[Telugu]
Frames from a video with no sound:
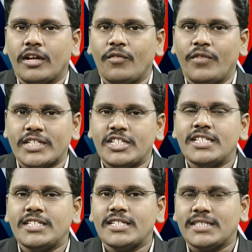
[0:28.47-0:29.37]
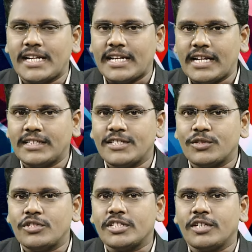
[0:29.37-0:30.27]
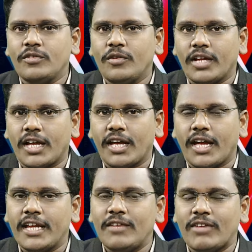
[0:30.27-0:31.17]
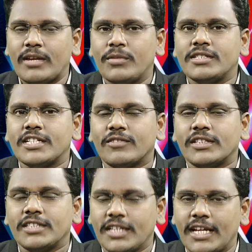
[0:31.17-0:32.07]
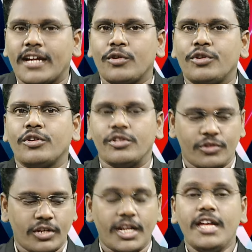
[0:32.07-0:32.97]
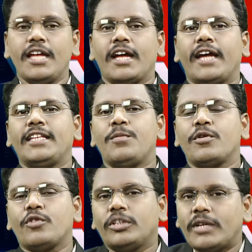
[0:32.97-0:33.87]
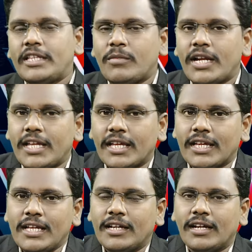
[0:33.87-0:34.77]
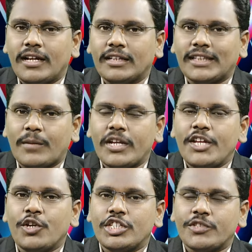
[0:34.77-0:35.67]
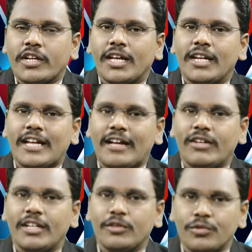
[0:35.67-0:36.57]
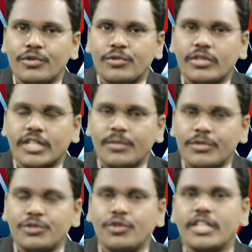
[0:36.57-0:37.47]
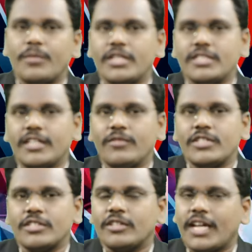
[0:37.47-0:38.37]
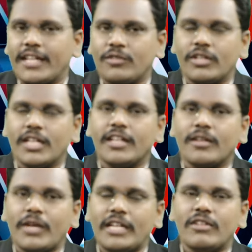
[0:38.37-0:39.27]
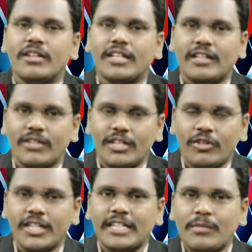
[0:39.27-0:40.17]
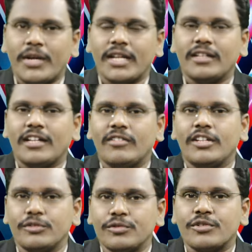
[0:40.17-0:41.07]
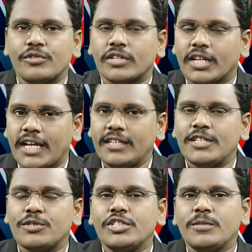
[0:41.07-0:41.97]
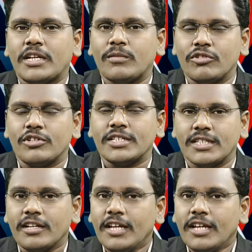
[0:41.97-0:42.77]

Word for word: వెస్ట్ నుంచి సెంట్రల్ తీసుకొచ్చారు ఆయన్ని వెలంపల్లి శ్రీనివాస్ని ఇలాగ కొన్ని కొన్ని చోట్ల అయితే ఇప్పుడు కొంతమంది మళ్ళీ తమ నియోజకవర్గాలు కావాలని కోరుకుంటున్నారు ఇప్పుడు జోగి రమేష్ గారి విషయంలో ఆయన కూడా నాకు మైలవరం కావాలను లేదంటే పెడను కావాలని కోరుకుంటున్నారు ఆయన తీసుకొచ్చి పెనంలో వేశారు